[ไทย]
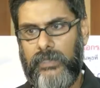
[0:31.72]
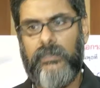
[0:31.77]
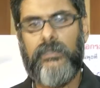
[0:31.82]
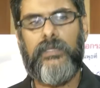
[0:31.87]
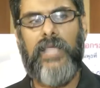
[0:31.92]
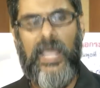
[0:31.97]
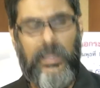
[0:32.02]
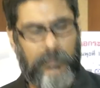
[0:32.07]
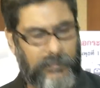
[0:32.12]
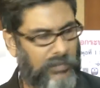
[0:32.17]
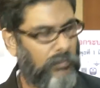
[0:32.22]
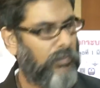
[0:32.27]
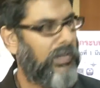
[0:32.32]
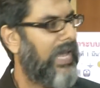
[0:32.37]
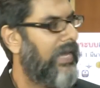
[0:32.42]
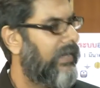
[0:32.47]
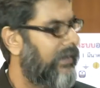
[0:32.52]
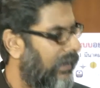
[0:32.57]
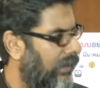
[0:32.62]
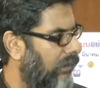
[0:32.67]
คือแก้มันต้อง
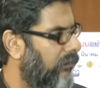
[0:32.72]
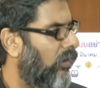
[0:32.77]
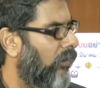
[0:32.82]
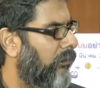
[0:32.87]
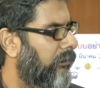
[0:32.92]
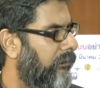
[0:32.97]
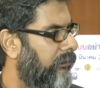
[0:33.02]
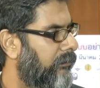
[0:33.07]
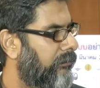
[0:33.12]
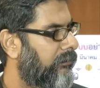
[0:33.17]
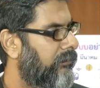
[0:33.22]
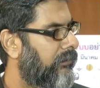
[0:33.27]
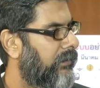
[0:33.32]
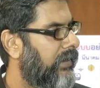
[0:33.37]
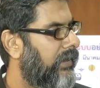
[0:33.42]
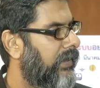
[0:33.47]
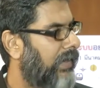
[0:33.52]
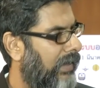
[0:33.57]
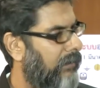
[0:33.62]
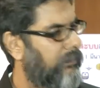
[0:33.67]
แก้ทั้งระบบ
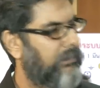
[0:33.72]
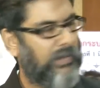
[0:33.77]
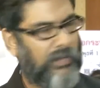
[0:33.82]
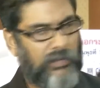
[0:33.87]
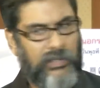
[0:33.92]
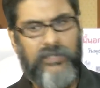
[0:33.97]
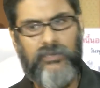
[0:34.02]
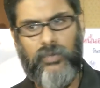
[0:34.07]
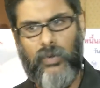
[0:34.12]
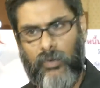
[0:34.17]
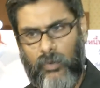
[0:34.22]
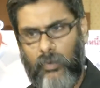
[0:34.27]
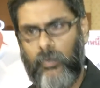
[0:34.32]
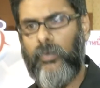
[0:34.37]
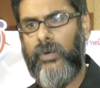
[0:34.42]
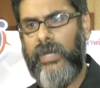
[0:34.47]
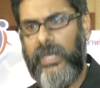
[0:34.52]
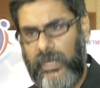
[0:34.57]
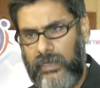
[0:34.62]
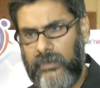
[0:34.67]
ครับแล้วในส่วนของลู
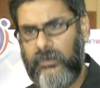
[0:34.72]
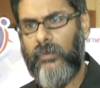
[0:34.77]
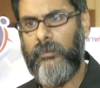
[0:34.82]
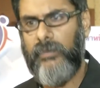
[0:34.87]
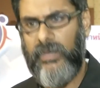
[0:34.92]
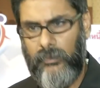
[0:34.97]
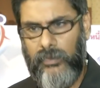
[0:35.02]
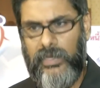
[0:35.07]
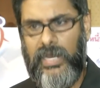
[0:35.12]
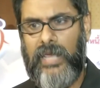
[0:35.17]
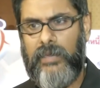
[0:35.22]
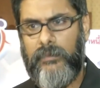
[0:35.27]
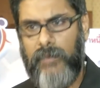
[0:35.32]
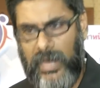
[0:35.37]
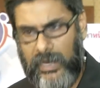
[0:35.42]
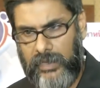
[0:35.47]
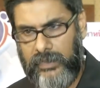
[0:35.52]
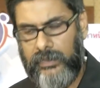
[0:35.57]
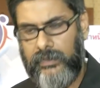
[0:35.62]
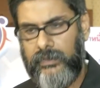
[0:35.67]
กหนี้ก็ต้องมีวินัย
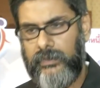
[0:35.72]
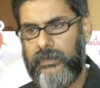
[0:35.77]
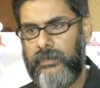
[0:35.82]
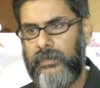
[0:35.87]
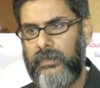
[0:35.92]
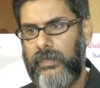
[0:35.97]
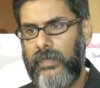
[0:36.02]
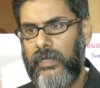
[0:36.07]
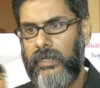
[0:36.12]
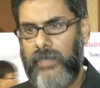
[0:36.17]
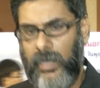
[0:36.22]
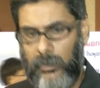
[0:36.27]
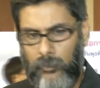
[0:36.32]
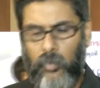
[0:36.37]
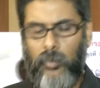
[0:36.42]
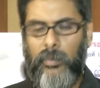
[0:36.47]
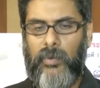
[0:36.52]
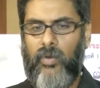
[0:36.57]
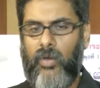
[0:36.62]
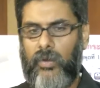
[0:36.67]
มากขึ้นทาง
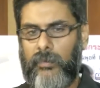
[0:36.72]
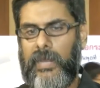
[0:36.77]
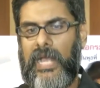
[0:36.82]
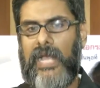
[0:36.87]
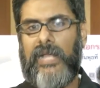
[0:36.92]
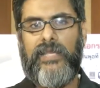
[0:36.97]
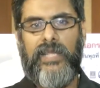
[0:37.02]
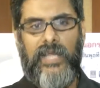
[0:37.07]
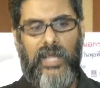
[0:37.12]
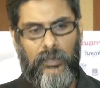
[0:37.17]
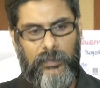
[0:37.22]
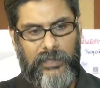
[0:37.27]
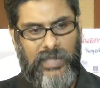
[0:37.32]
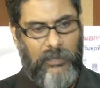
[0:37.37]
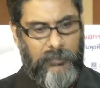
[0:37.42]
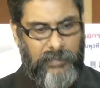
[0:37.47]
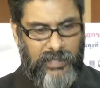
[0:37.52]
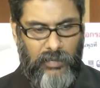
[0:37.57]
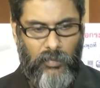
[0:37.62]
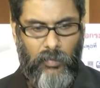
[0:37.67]
ผู้ประกอบการที่เข้ามา
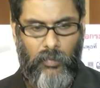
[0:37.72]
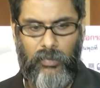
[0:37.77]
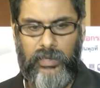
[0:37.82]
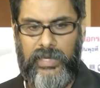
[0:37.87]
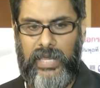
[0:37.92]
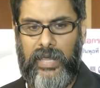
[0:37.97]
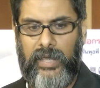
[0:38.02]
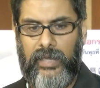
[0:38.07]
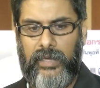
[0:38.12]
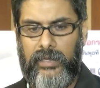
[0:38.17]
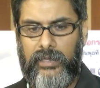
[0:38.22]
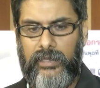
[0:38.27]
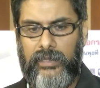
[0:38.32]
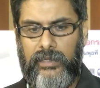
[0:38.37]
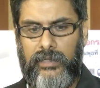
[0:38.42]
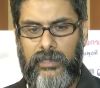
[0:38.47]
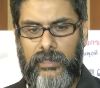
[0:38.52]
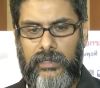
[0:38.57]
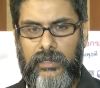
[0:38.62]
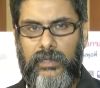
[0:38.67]
ทำพิโคเนี่ย
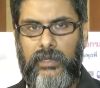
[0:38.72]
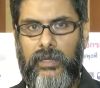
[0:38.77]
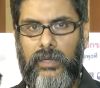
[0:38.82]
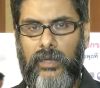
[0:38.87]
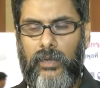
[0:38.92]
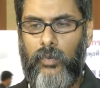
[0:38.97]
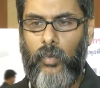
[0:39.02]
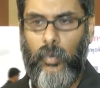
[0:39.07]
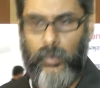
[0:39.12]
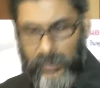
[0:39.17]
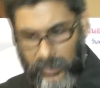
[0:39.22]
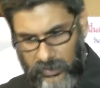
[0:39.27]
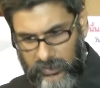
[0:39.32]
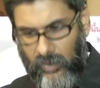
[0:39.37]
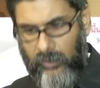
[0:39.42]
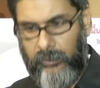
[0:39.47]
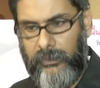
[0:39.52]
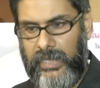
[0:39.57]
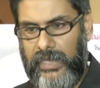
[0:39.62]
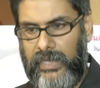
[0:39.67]
คุณก็ต้
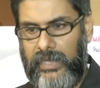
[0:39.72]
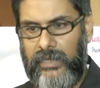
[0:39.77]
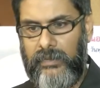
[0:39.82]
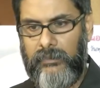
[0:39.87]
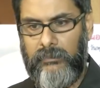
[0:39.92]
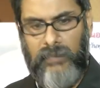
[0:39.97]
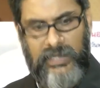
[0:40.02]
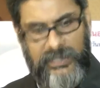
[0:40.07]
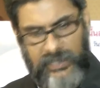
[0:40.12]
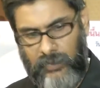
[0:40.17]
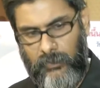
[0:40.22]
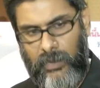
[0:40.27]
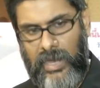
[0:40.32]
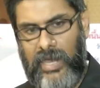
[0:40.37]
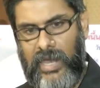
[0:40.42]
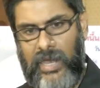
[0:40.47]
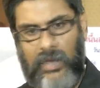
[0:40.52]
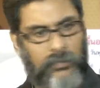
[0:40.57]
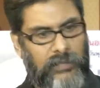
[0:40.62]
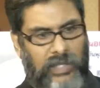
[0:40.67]
องมีไม่ใช่ว่า
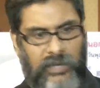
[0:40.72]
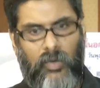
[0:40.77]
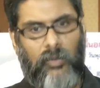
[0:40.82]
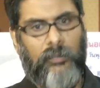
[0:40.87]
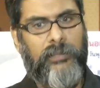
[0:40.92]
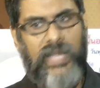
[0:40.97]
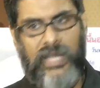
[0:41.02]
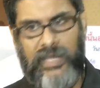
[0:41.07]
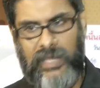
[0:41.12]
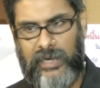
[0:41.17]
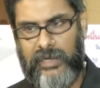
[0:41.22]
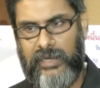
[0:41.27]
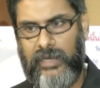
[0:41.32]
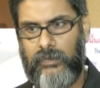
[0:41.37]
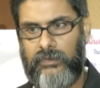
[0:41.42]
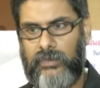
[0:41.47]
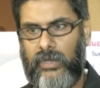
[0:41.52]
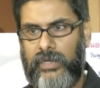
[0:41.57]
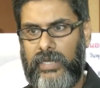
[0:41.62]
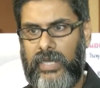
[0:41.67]
เอาแต่ดอกเบี้ยอย่างเดียว
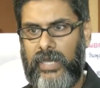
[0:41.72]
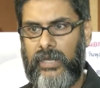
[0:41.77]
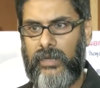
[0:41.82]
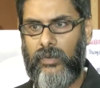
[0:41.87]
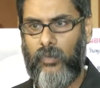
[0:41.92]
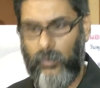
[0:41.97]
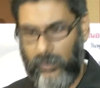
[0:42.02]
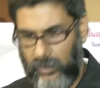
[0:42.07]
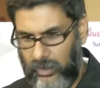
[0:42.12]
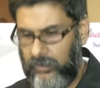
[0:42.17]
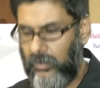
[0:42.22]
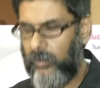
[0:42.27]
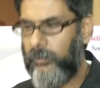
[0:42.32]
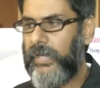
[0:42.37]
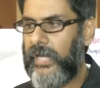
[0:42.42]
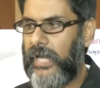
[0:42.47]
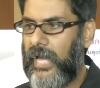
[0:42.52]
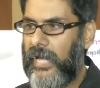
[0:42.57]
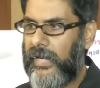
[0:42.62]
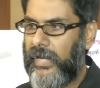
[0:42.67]
ตอนนี้ คุณก็ต้อง
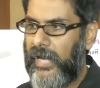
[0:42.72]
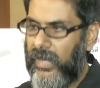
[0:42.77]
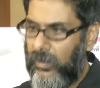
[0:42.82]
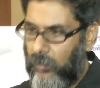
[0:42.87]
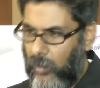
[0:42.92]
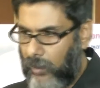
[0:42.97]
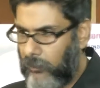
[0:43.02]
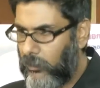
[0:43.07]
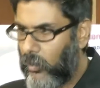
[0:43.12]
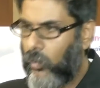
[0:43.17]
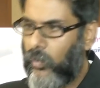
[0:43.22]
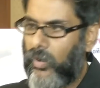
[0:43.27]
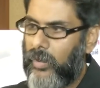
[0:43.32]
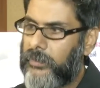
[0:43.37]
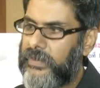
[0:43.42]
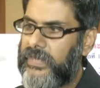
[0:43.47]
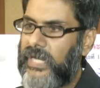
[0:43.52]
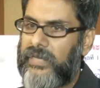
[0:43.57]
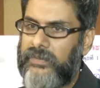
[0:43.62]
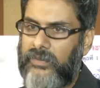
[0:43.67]
มีการให้ความรู้กับ
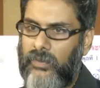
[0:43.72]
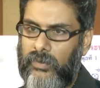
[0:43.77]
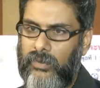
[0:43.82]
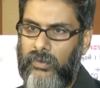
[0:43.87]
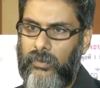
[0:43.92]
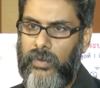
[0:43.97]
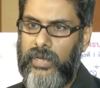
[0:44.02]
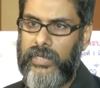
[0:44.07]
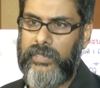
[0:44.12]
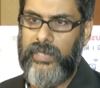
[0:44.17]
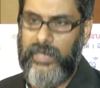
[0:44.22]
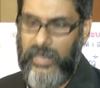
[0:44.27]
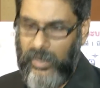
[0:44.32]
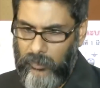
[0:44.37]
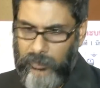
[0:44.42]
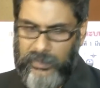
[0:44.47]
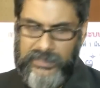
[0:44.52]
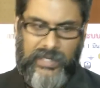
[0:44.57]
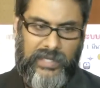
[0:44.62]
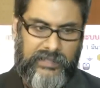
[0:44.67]
ประชาชนด้วย ที่เขา
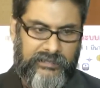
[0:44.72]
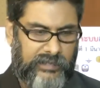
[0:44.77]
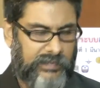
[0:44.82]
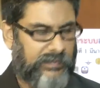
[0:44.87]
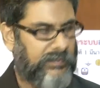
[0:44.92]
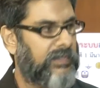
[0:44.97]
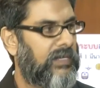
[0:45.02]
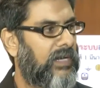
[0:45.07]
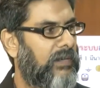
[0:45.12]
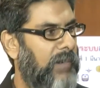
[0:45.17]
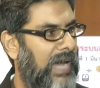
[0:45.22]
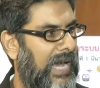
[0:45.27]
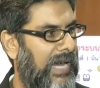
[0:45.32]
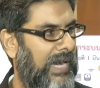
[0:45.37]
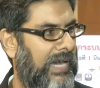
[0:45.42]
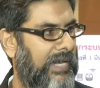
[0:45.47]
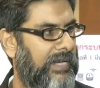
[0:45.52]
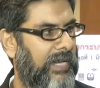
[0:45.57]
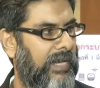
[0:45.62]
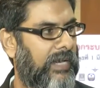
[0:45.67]
มาใช้สินเชื่อมาอะ
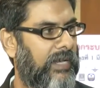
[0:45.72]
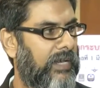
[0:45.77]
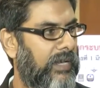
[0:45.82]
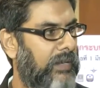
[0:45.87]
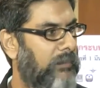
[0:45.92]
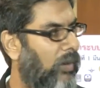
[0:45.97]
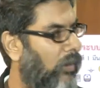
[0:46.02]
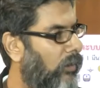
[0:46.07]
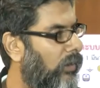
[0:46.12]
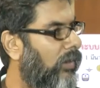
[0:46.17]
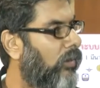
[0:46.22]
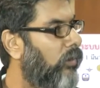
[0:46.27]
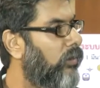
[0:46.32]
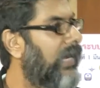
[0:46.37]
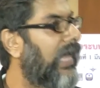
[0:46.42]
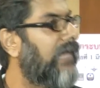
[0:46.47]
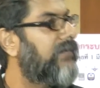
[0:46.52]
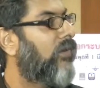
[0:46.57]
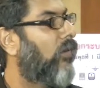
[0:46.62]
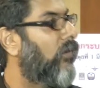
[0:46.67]
ไรเนี่ย เพราะว่าคุณ
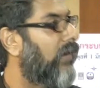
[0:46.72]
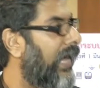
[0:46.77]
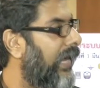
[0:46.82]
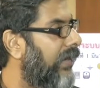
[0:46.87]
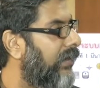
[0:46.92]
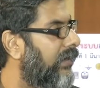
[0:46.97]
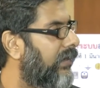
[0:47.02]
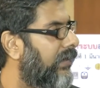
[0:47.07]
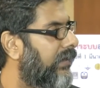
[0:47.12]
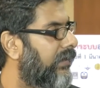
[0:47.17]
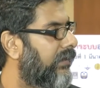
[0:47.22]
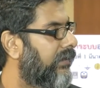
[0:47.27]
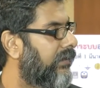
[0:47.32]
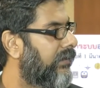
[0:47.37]
ได้สองเด้งเลย